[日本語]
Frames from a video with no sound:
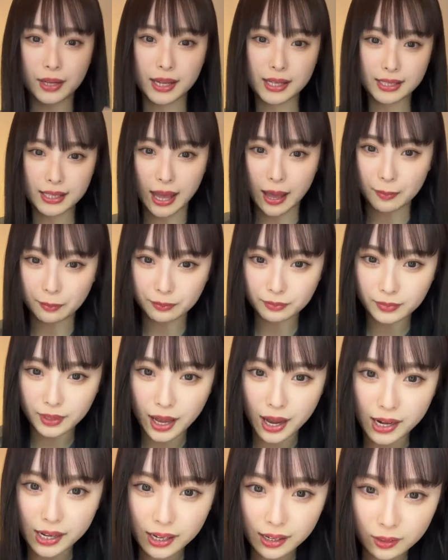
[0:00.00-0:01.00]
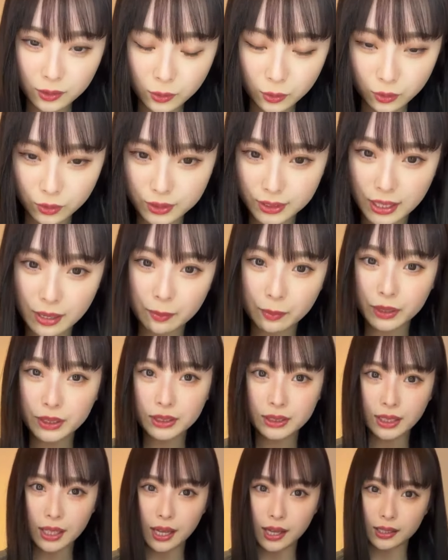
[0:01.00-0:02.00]
皆さんありがとうござい
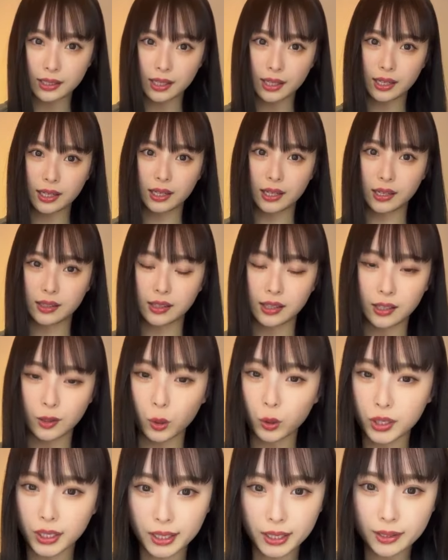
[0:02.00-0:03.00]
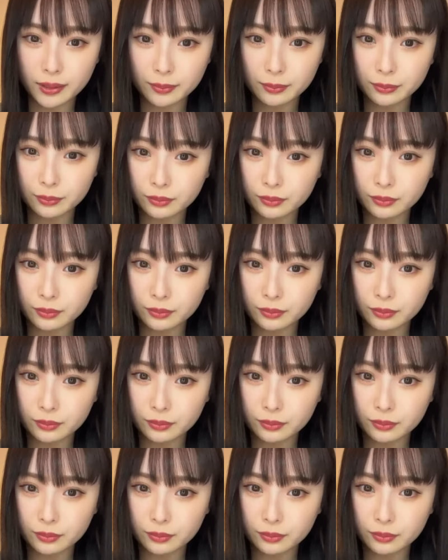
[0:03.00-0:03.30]
ましたゲリラなのに